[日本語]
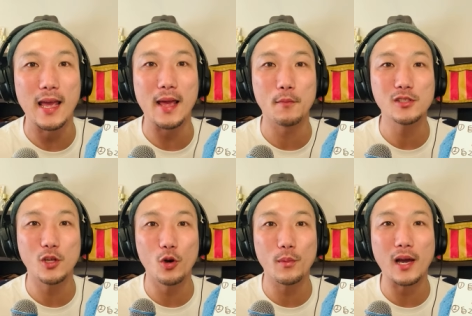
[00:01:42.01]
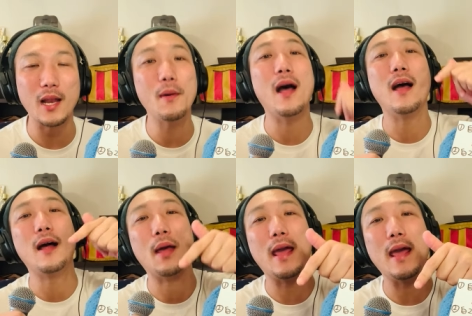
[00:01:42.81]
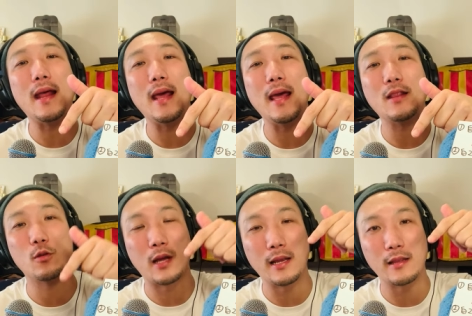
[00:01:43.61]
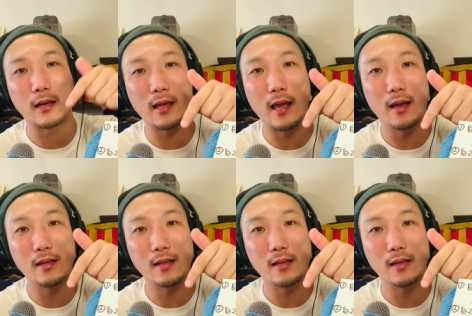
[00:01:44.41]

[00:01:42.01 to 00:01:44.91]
もし興味があれば、何やったっけ？